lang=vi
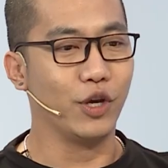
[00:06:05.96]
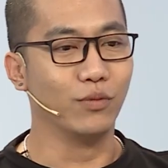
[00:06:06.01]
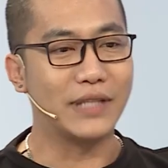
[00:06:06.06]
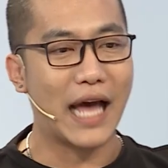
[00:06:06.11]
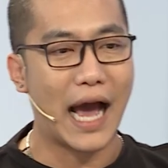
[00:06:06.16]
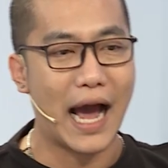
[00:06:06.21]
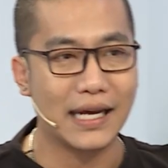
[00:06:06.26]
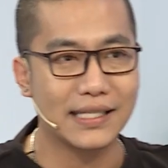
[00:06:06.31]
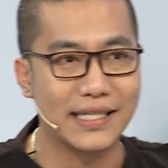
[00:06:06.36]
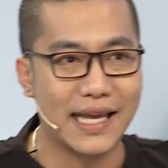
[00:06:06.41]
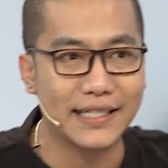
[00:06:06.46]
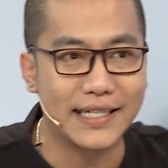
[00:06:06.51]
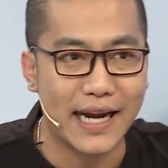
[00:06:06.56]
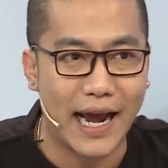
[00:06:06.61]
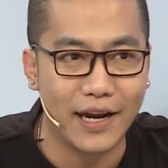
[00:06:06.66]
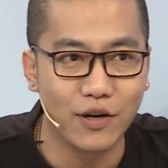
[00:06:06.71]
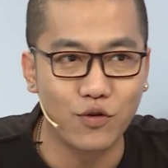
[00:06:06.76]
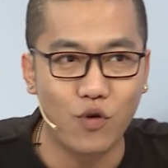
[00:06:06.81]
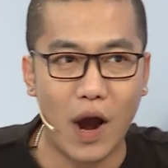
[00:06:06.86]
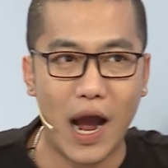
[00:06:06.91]
chúng ta sẽ
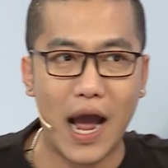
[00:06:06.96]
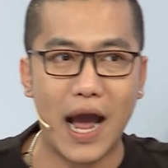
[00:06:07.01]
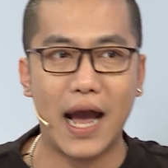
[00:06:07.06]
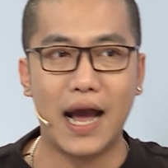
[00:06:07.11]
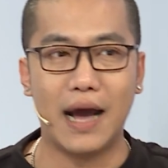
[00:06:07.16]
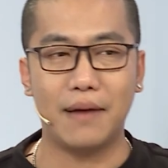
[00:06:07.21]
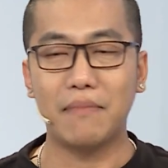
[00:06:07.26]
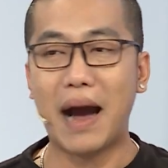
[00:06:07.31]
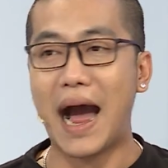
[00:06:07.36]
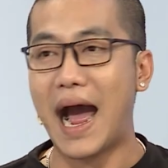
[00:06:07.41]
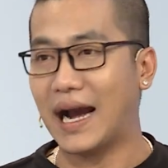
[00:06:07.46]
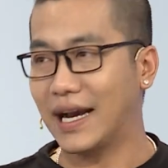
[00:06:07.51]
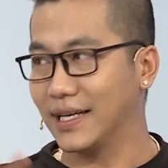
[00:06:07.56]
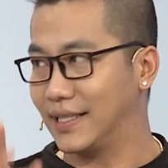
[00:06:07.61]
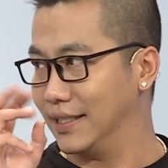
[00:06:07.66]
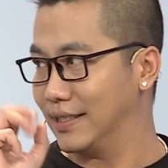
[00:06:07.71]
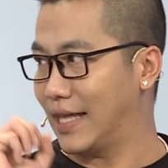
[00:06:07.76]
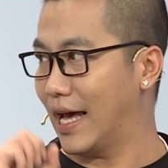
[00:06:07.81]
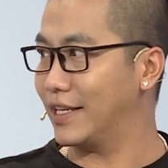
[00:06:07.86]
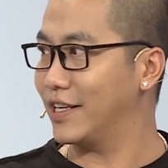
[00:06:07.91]
trải qua ba cái
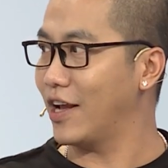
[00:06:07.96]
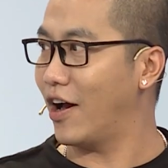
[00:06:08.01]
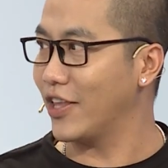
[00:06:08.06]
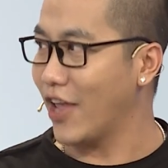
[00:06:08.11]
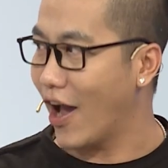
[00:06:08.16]
thử thách nho